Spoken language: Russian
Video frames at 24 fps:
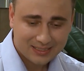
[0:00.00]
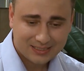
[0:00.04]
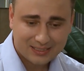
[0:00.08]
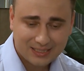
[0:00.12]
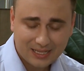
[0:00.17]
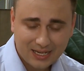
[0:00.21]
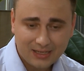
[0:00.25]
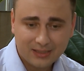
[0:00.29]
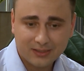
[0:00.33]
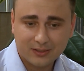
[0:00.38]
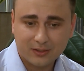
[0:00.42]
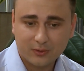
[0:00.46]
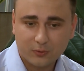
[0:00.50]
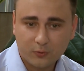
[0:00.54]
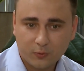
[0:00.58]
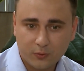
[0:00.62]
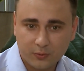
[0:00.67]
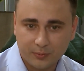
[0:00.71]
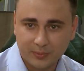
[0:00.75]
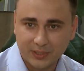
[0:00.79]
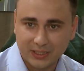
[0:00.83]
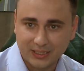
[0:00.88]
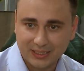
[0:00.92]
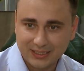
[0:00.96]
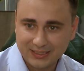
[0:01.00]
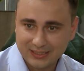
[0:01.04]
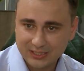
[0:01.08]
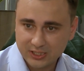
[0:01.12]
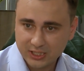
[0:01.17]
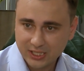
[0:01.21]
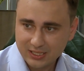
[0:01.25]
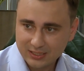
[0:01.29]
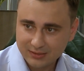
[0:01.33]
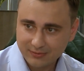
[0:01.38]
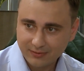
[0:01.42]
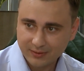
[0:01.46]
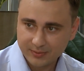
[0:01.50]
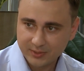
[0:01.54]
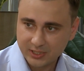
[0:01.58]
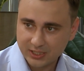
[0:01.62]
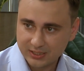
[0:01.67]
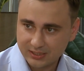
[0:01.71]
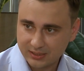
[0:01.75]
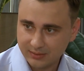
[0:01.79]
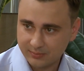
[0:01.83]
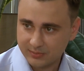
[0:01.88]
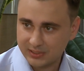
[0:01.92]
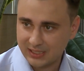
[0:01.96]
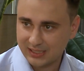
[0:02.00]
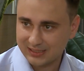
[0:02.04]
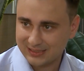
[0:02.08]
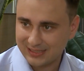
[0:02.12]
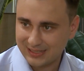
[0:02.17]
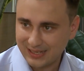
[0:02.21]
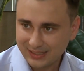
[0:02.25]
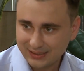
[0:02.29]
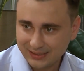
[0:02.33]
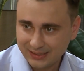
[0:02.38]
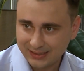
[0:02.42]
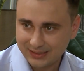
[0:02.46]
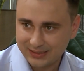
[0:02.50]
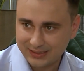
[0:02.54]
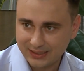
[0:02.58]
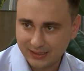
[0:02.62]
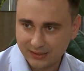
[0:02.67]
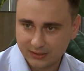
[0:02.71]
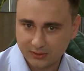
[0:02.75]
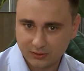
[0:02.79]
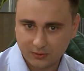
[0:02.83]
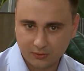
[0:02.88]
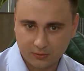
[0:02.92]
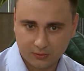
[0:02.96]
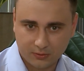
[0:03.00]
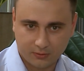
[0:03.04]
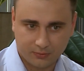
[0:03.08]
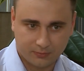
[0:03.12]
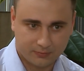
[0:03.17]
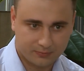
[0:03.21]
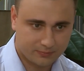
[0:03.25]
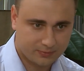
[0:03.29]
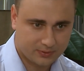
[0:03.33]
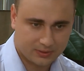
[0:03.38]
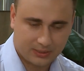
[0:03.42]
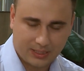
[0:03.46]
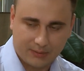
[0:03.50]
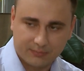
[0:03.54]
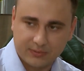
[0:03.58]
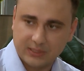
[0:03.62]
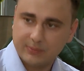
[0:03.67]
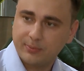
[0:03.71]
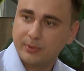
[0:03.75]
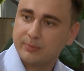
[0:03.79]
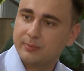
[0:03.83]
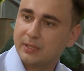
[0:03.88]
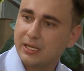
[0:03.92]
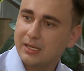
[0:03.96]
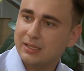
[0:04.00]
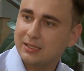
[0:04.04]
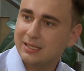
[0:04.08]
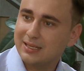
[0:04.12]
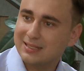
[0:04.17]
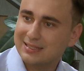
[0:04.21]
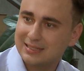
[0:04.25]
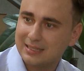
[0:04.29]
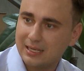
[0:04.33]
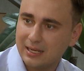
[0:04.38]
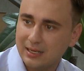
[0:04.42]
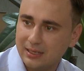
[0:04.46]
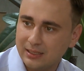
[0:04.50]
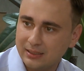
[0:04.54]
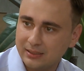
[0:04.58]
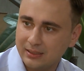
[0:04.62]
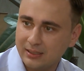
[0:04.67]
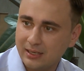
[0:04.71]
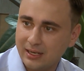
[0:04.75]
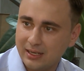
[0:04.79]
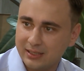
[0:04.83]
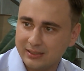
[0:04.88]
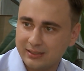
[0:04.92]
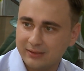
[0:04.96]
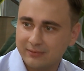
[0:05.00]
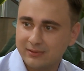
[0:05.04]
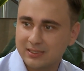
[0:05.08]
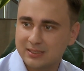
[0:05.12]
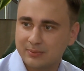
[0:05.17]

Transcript: Сталин умер, и сейчас в общественном сознании те, кто там, вспоминает о Сталине, они